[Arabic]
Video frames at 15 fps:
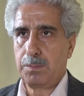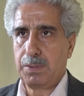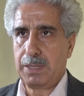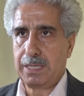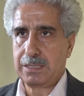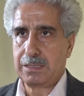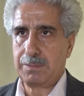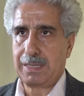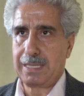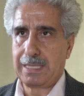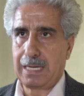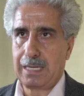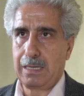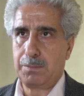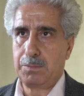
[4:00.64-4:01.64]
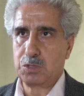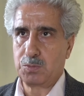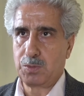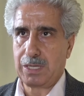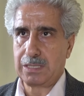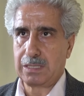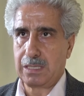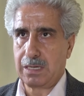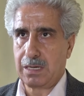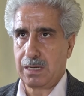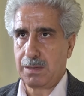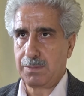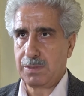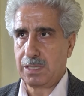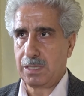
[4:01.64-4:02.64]
بالاعتماد على المجموعات
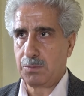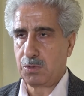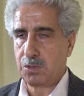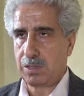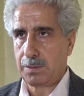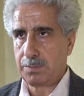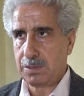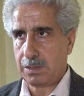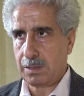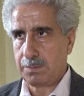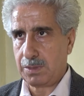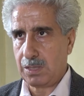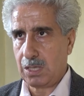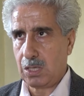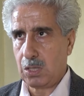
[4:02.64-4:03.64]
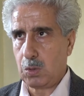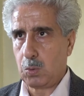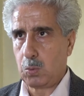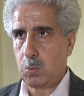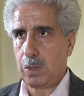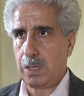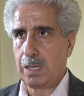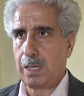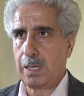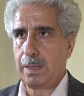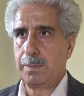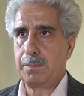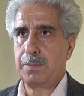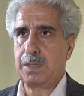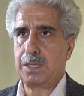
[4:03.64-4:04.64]
الارهابيه المرتبطه بها
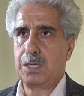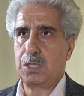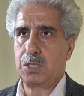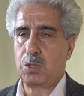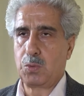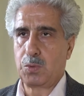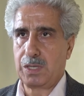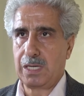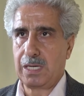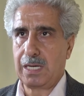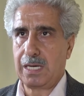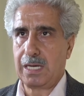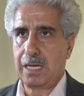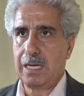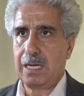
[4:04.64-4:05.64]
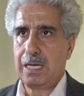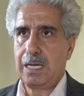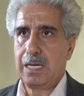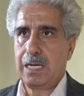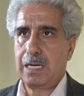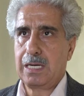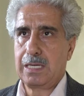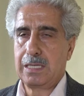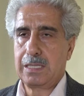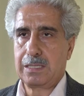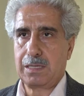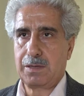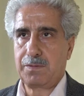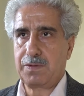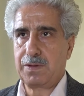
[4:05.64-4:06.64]
وبتوكيلها
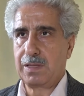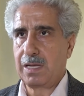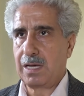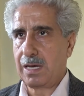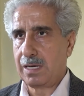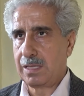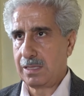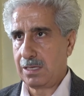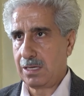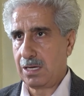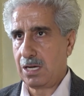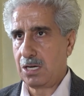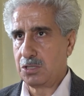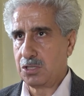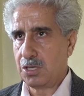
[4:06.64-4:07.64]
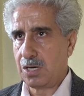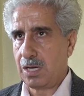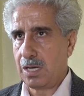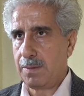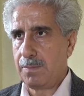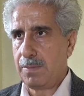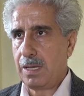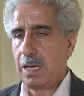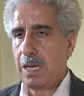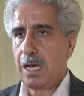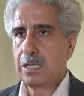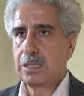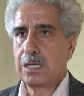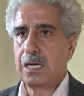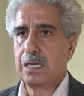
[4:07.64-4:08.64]
لتنفيذ هذه الجرائم
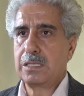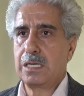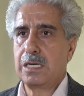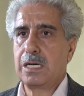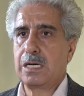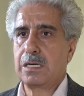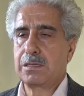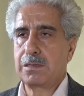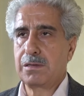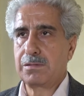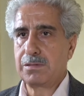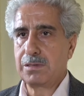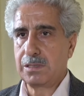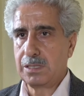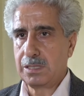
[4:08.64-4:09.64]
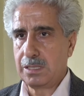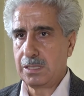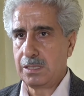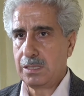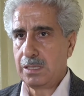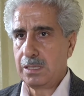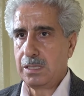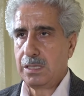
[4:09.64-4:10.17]
حتى ان الكثيرين